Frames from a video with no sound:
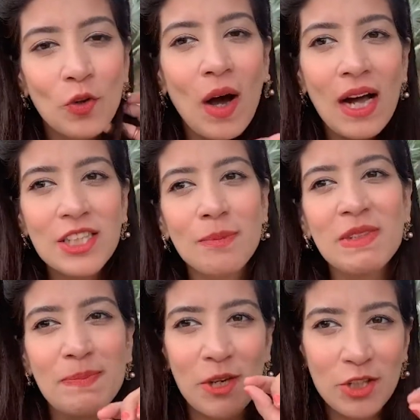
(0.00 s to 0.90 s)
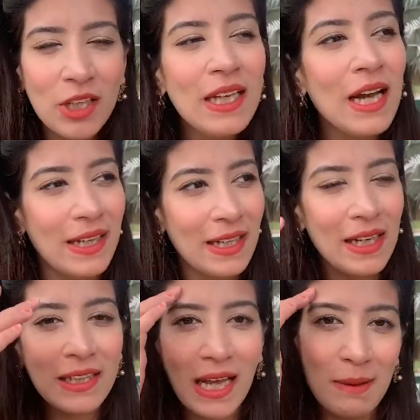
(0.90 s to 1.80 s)
तो आज हम स्पेशली आए
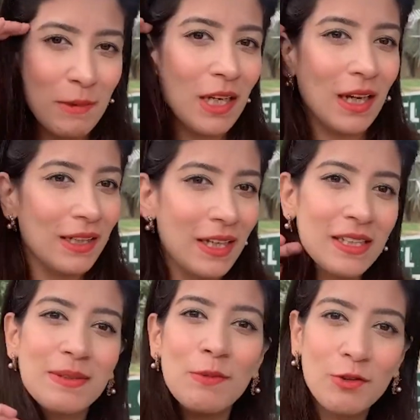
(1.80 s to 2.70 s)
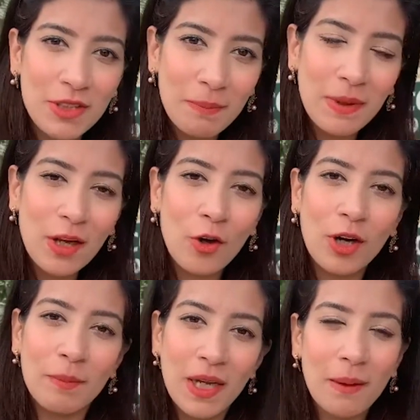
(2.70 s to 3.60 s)
हैं टाइम निकाल के इस म्यूज़ियम में और
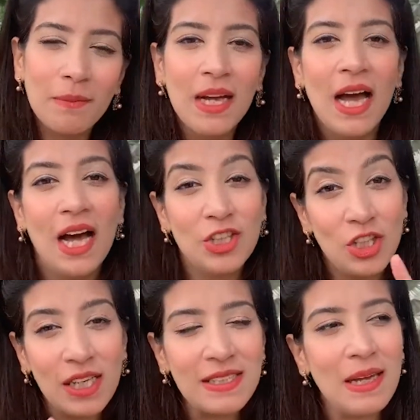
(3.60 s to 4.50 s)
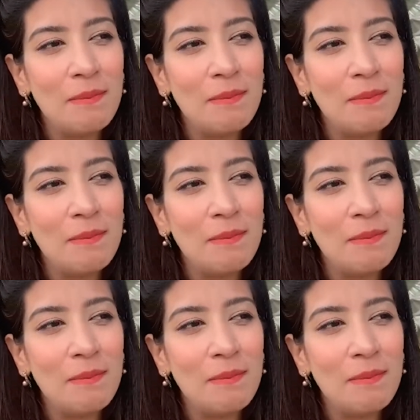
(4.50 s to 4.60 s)
अभी हम अच्छा सा